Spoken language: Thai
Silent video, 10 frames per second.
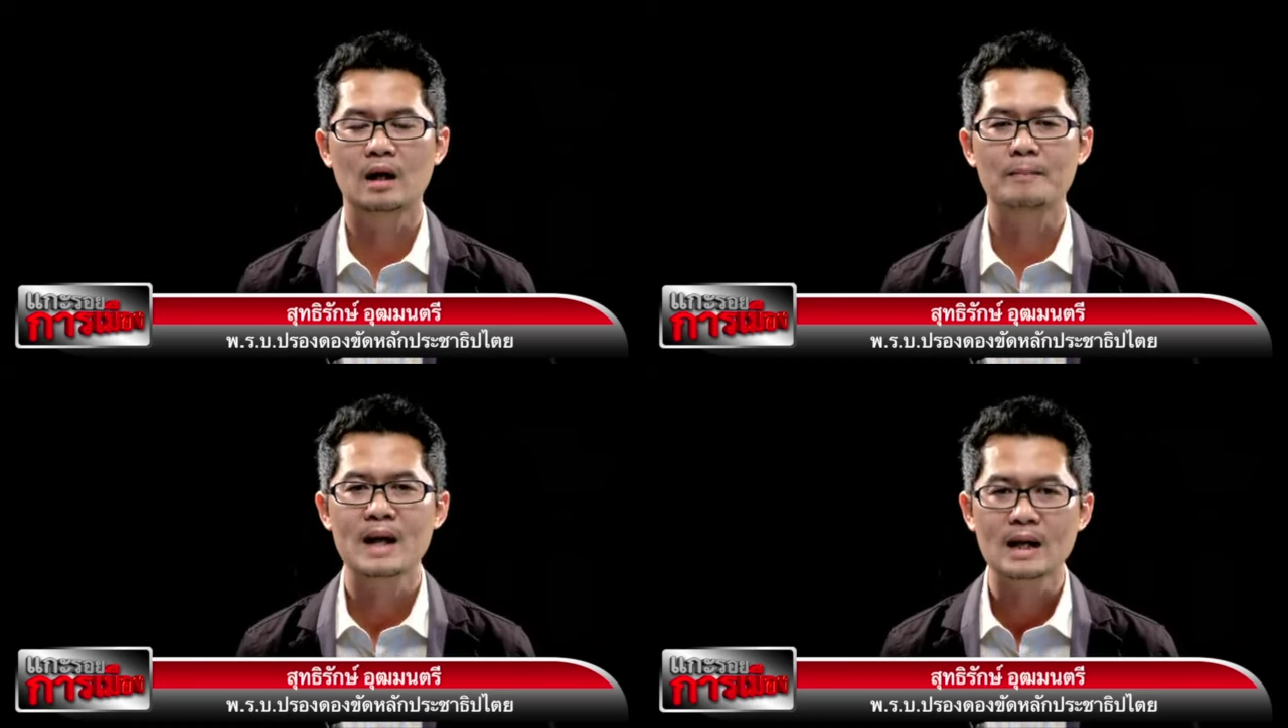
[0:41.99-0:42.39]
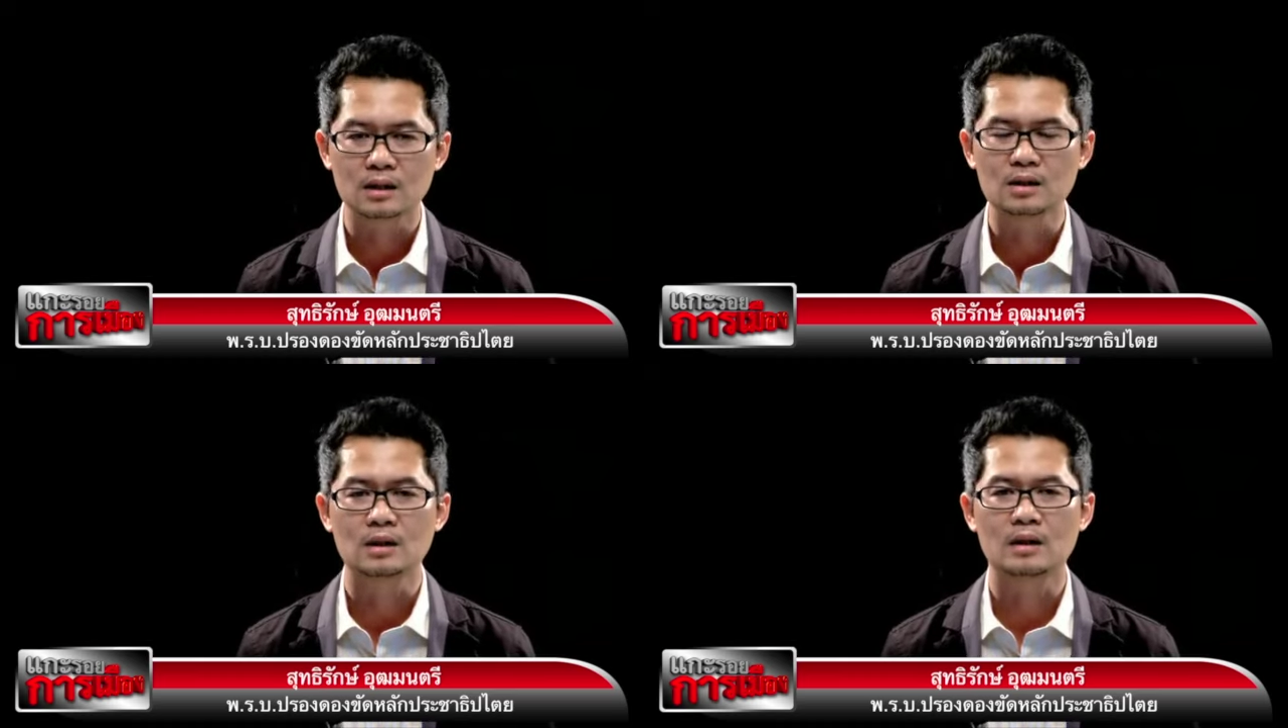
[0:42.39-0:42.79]
อำนาจ
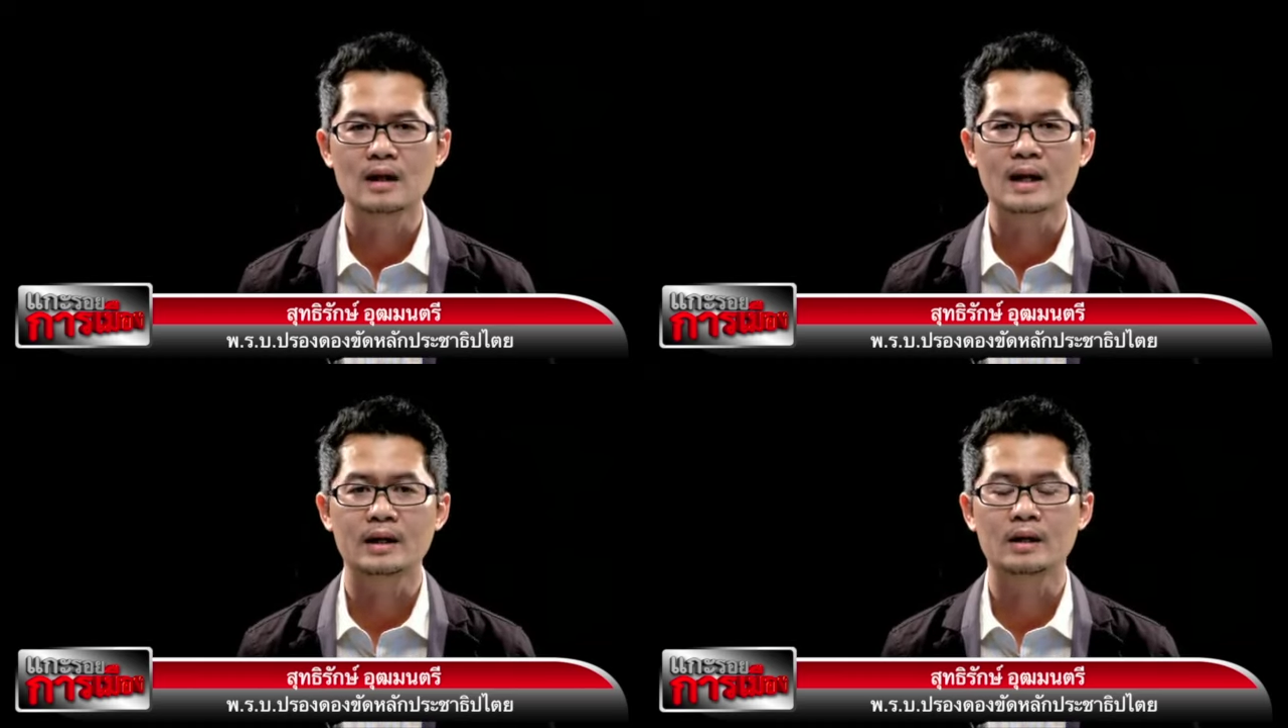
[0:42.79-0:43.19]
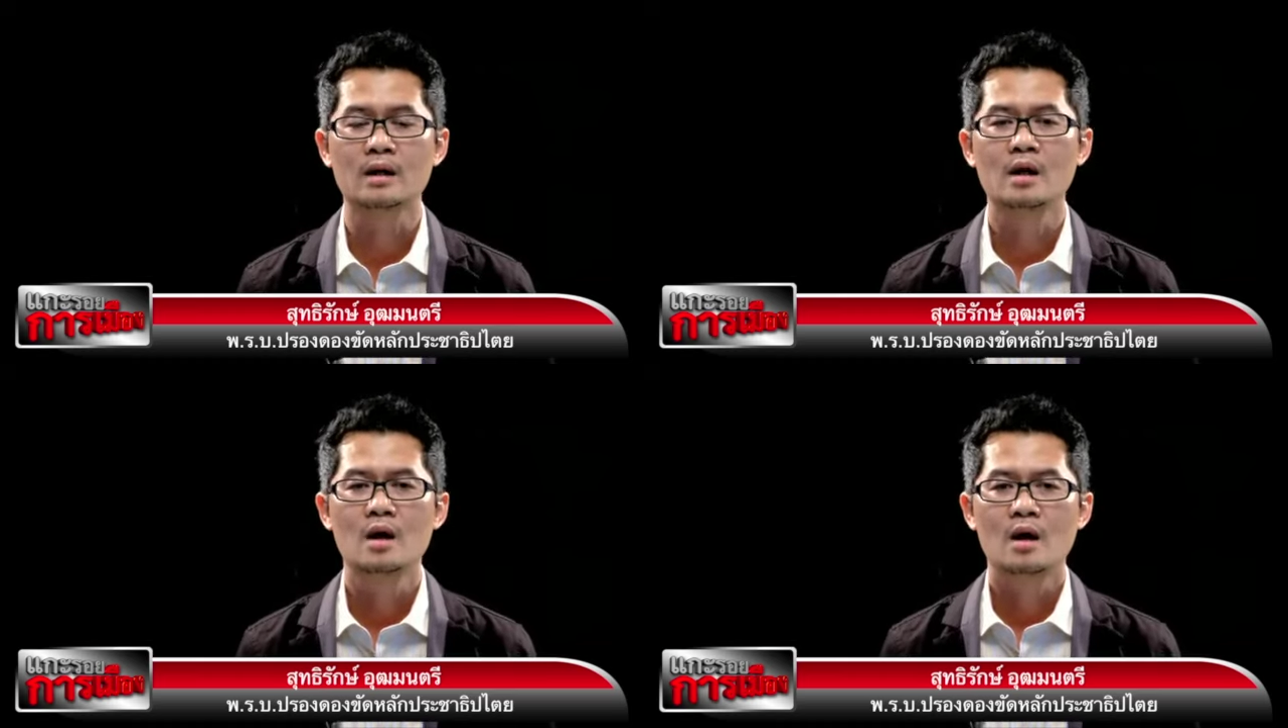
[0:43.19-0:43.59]
อื่นใน
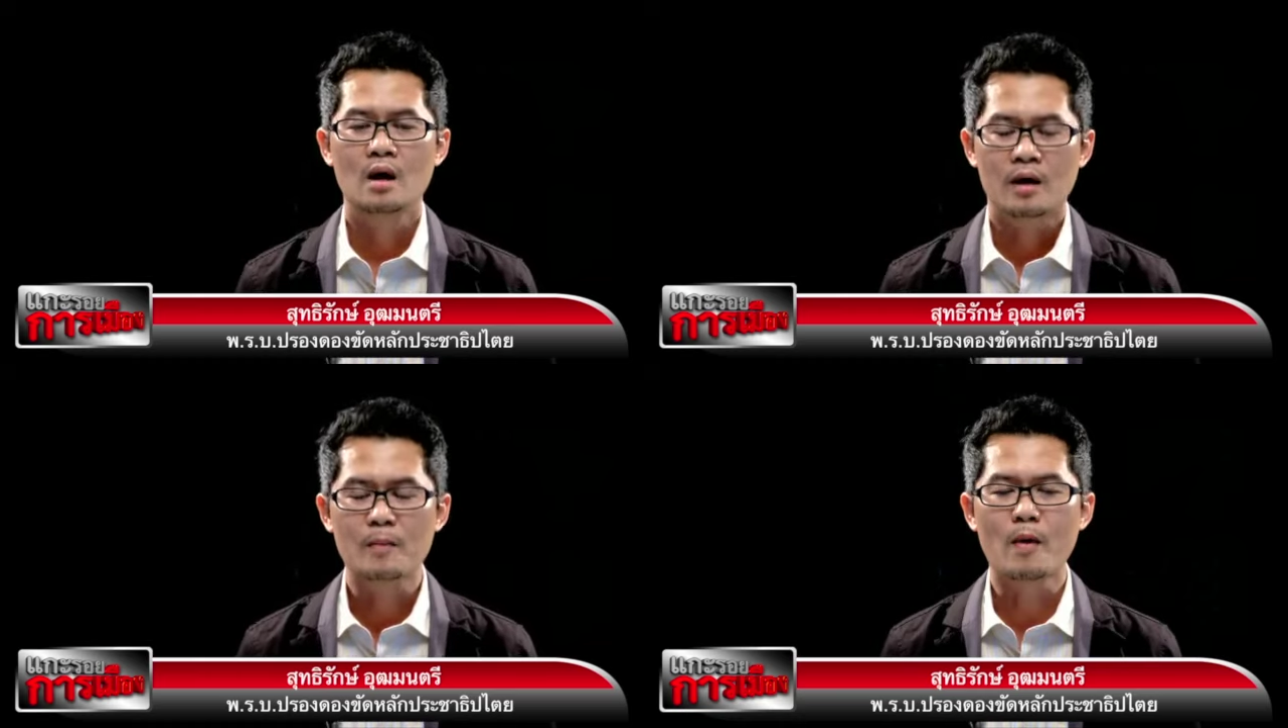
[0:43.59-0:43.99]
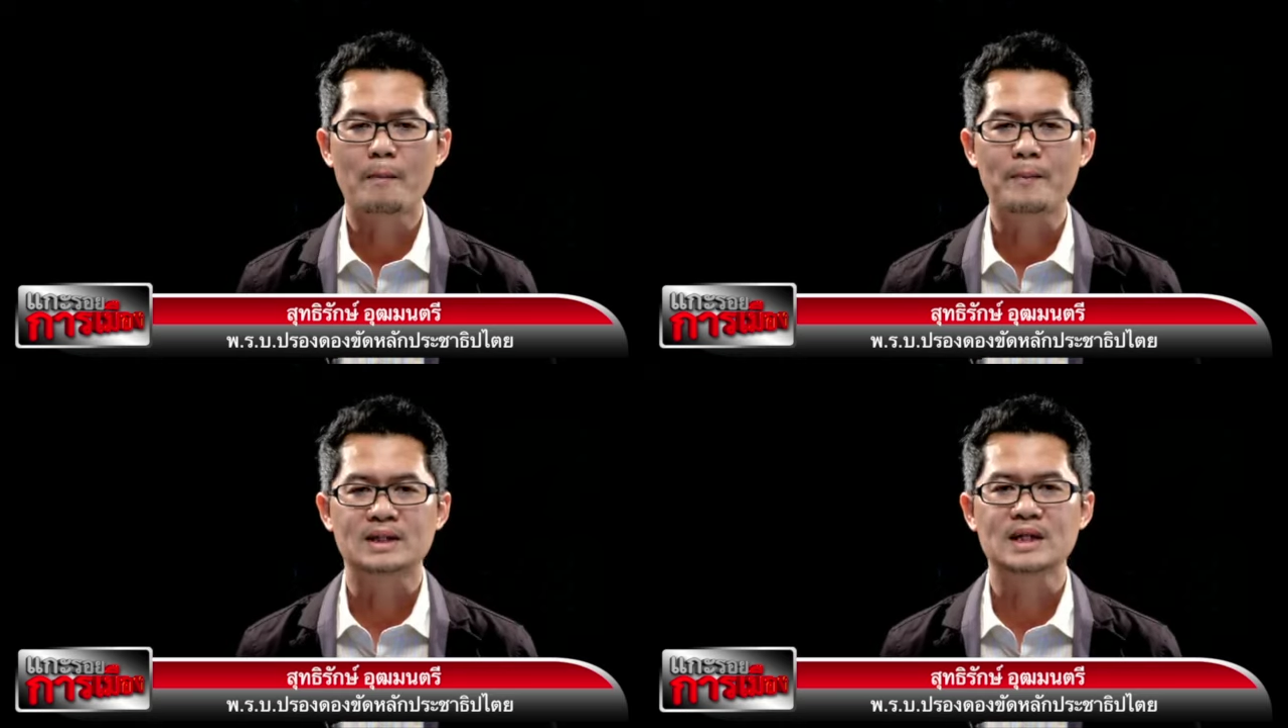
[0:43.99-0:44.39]
ระบอบ
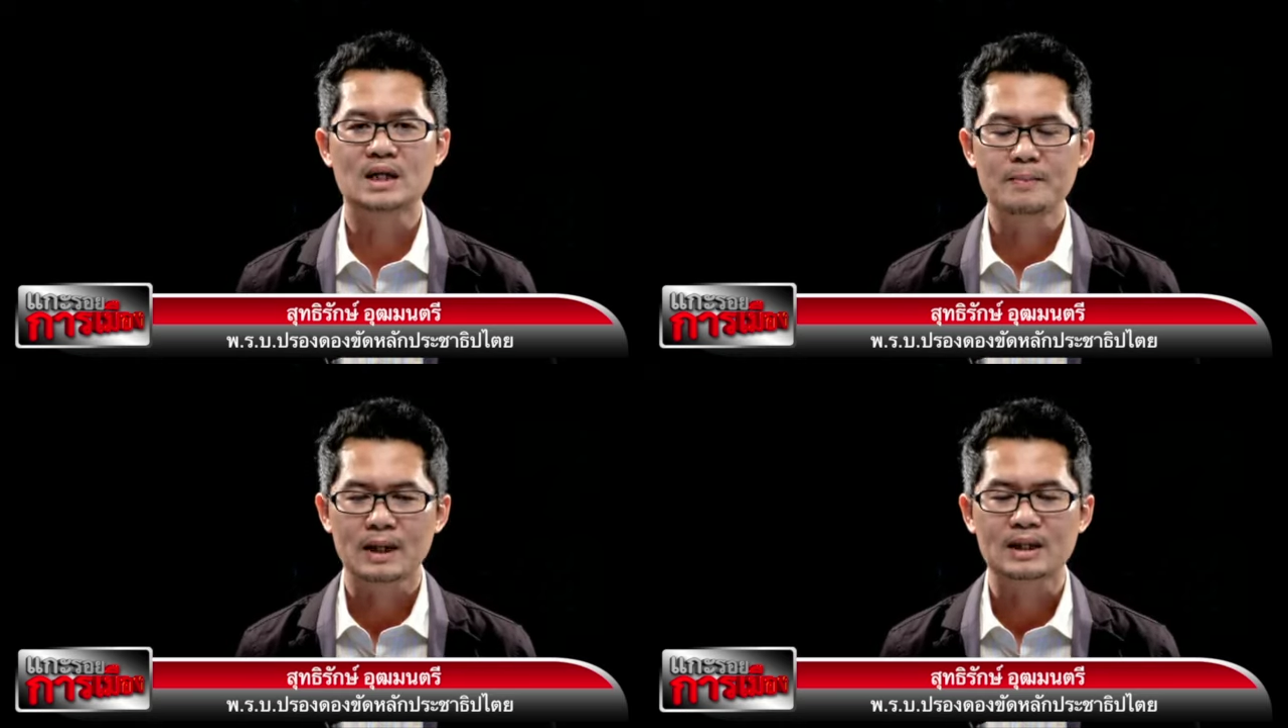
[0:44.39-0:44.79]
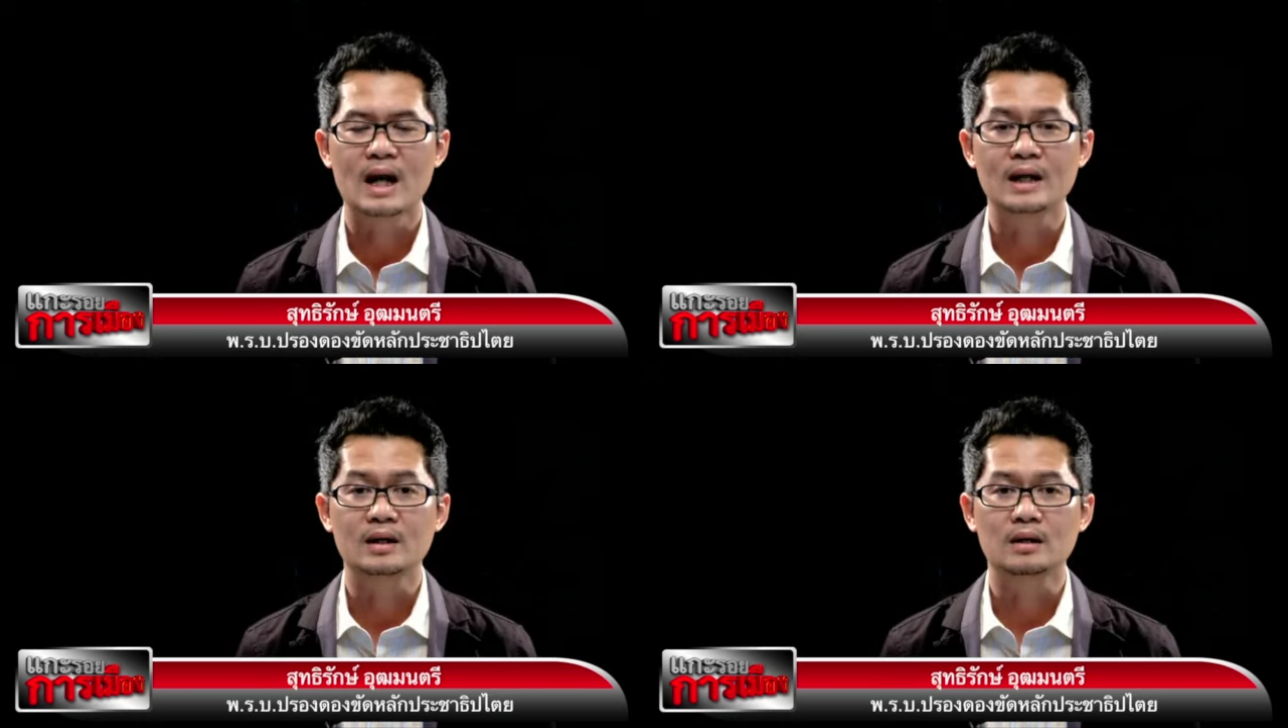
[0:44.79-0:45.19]
ประชาธิปไตย